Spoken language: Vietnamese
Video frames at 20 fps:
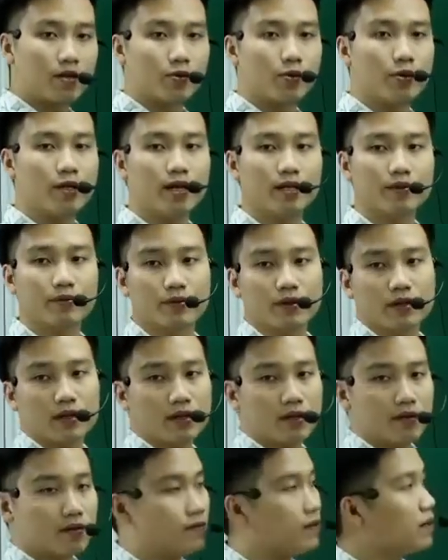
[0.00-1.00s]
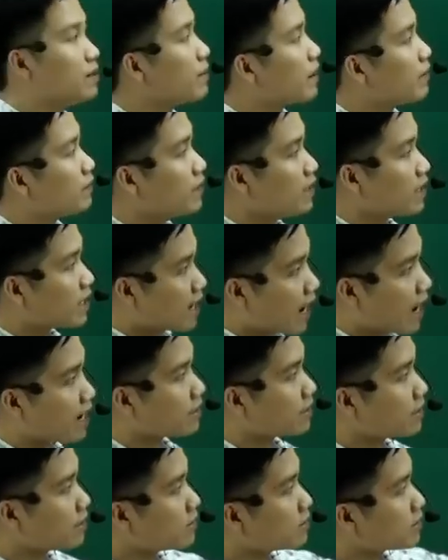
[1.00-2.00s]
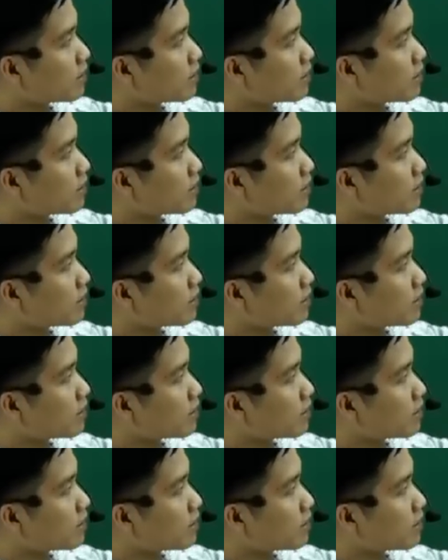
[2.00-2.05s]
Tuy nhiên với máy Vinacan nhá,